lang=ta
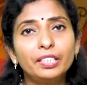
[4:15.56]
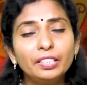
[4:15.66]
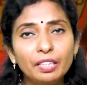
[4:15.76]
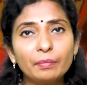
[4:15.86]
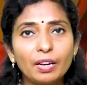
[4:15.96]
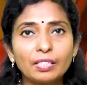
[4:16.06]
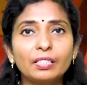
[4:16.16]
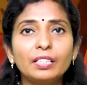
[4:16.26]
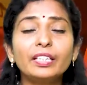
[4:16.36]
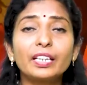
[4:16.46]
இந்த
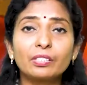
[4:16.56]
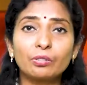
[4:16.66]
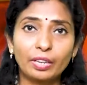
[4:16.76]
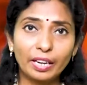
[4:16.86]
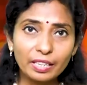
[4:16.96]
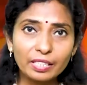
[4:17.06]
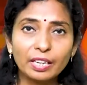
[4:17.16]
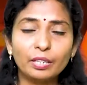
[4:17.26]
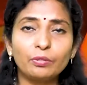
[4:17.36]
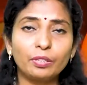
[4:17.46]
மாதத்தில் நீங்கள் என்ன
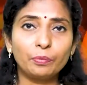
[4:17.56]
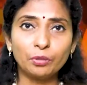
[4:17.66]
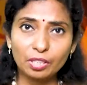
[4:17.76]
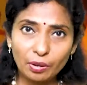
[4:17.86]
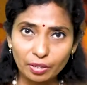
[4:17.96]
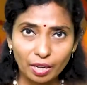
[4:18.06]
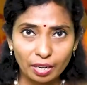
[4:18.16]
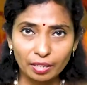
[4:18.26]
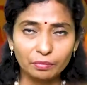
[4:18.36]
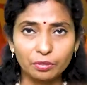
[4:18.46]
செய்யணும் அதை புதுசாக ஒரு
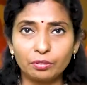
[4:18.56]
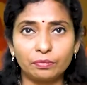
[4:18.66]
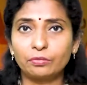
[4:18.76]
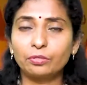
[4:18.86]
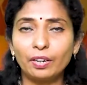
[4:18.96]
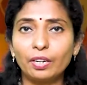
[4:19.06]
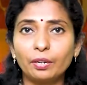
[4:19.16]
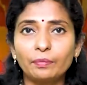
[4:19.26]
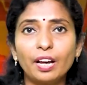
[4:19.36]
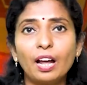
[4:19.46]
காரியம்
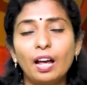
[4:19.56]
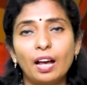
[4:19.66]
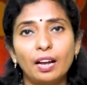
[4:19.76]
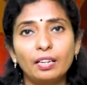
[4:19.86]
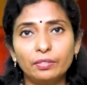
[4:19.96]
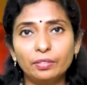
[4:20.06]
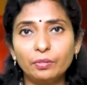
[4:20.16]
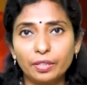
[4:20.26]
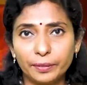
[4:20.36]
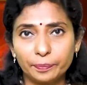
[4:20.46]
துவங்கணும் அல்லது வந்து
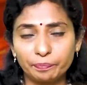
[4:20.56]
ஒரு